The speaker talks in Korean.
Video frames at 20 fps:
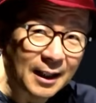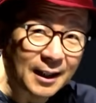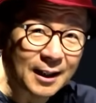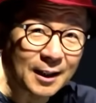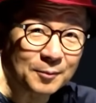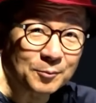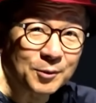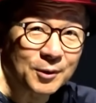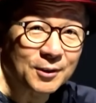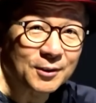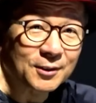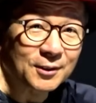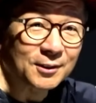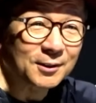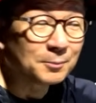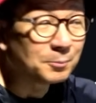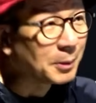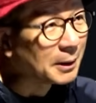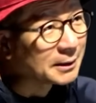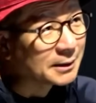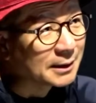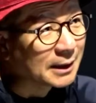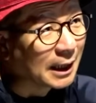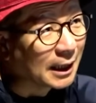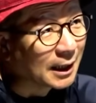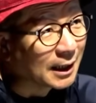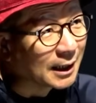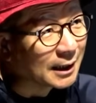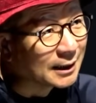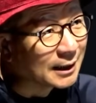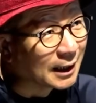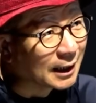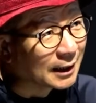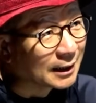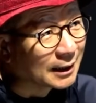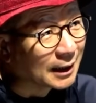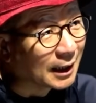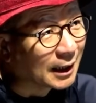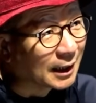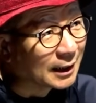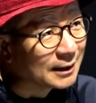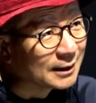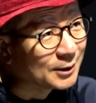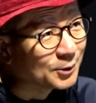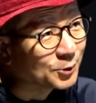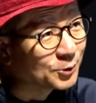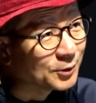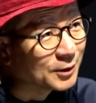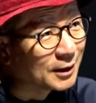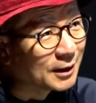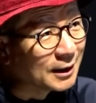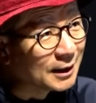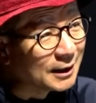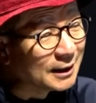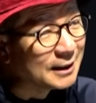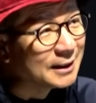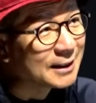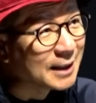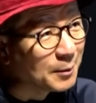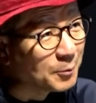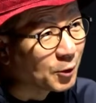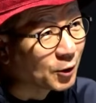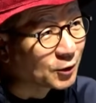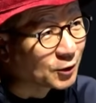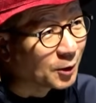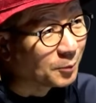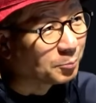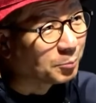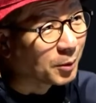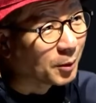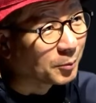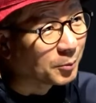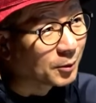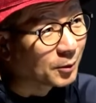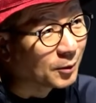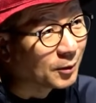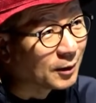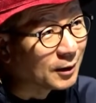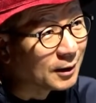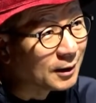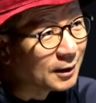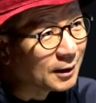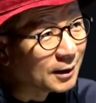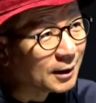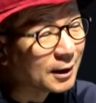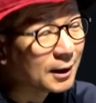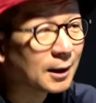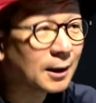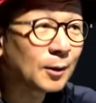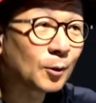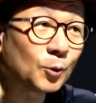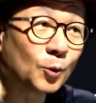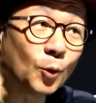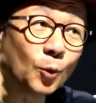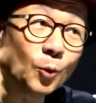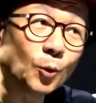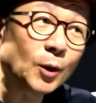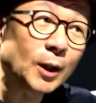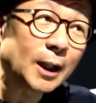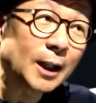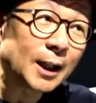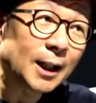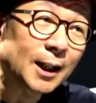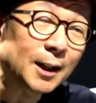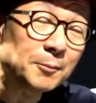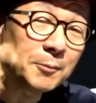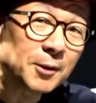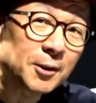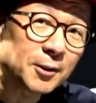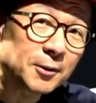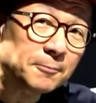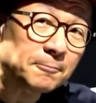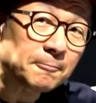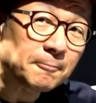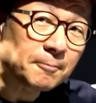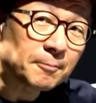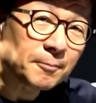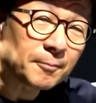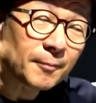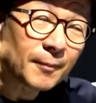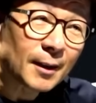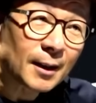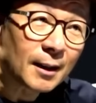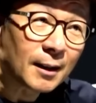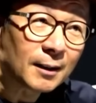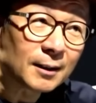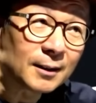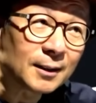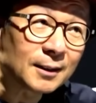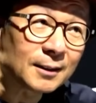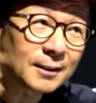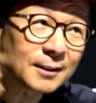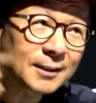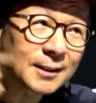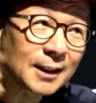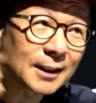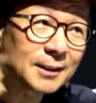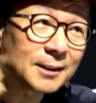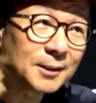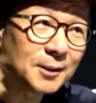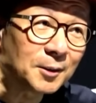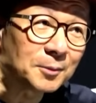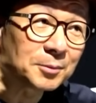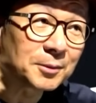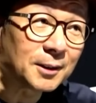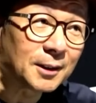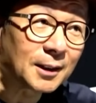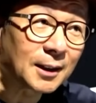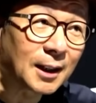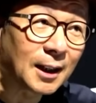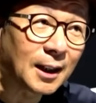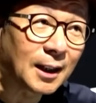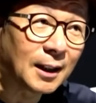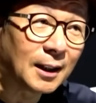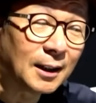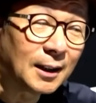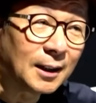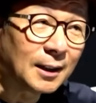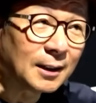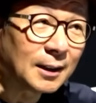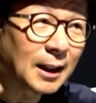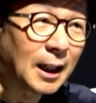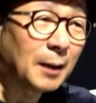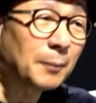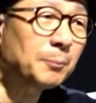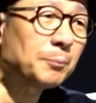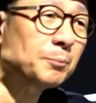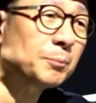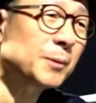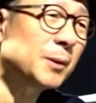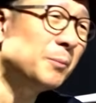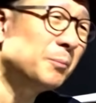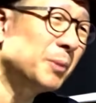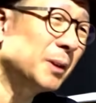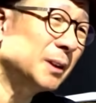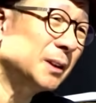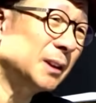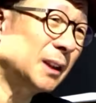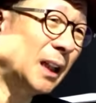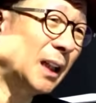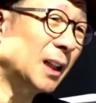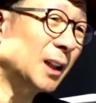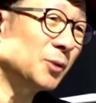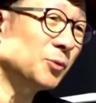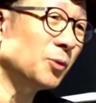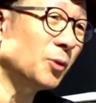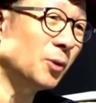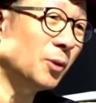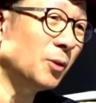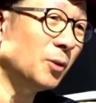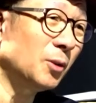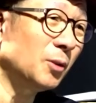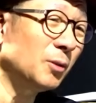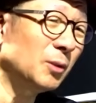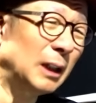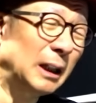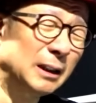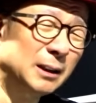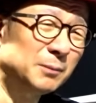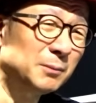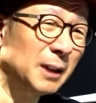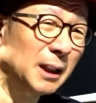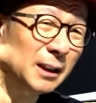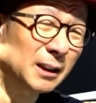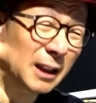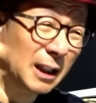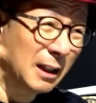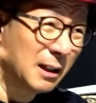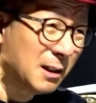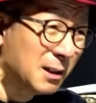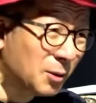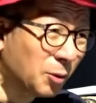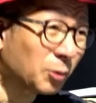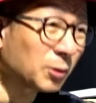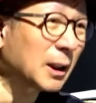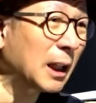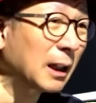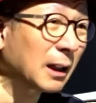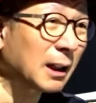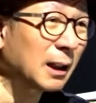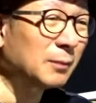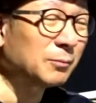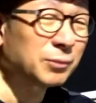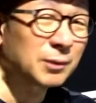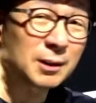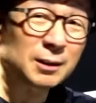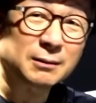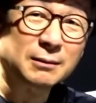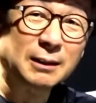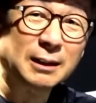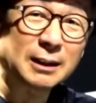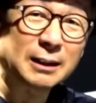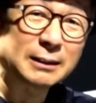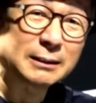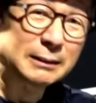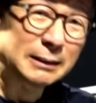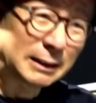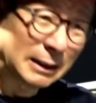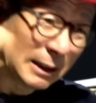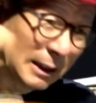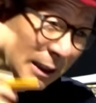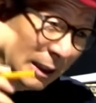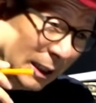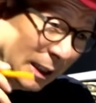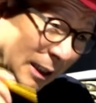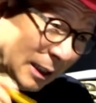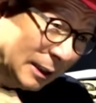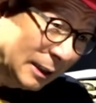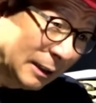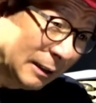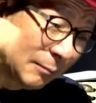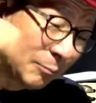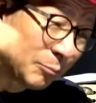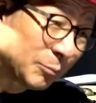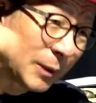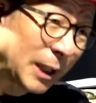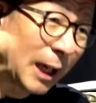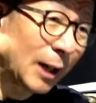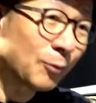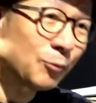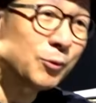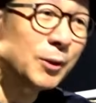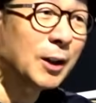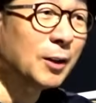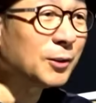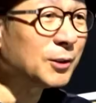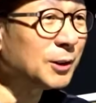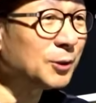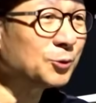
땡깡 부려서 금배지 달아야 되겠다. 음. 이준 이재명 전법으로. 그렇죠. 그러니까 노원에 나가면은 난 자신이 없으니까 나 금배지 달아줘. 아니면 난 계속 땡깡 부릴 거야. 대구에